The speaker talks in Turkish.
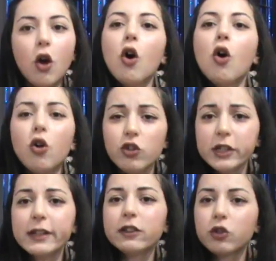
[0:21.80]

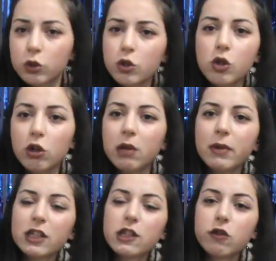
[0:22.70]
Öncelikle şunu
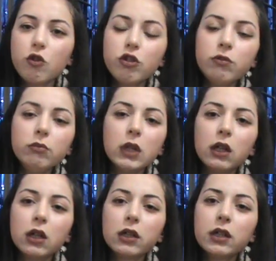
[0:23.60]
söylemek istiyorum.
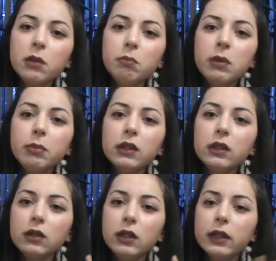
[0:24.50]
Ee, Green
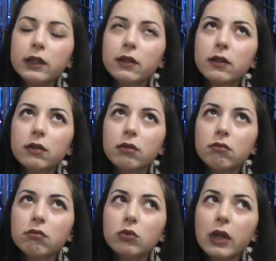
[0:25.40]
Bubble'ı ilk
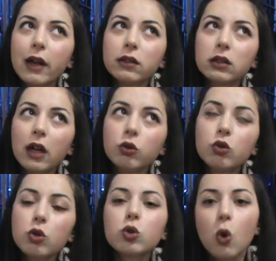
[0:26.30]
yani daha
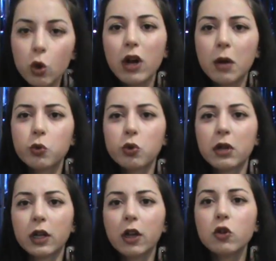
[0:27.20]
doğrusu son kapsüle
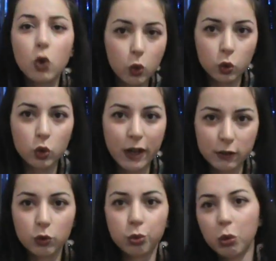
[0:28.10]
kadar çok
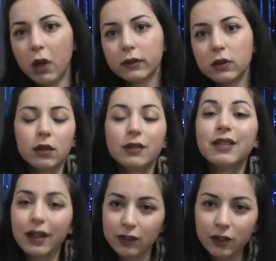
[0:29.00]
düzenli kullandım.
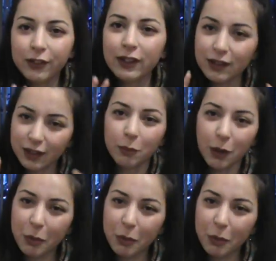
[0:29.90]
Direktiflere tamamen